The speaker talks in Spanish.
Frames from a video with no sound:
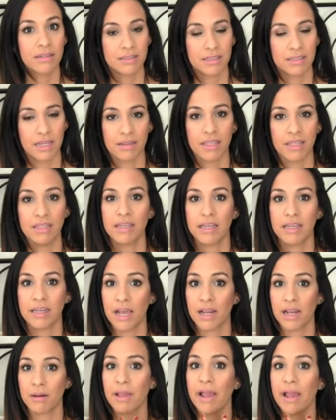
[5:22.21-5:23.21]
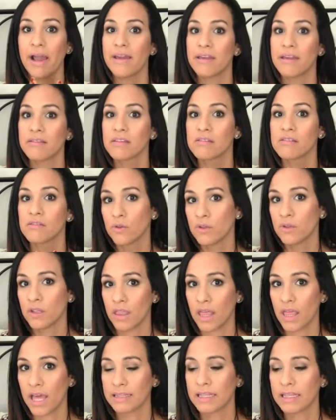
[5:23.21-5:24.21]
tratar de integrarme a esta
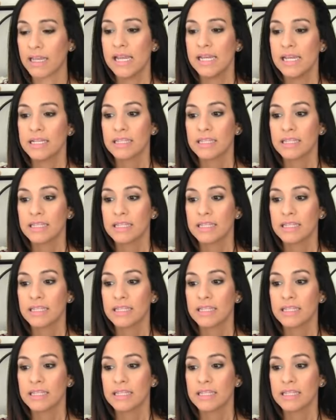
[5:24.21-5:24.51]
sociedad,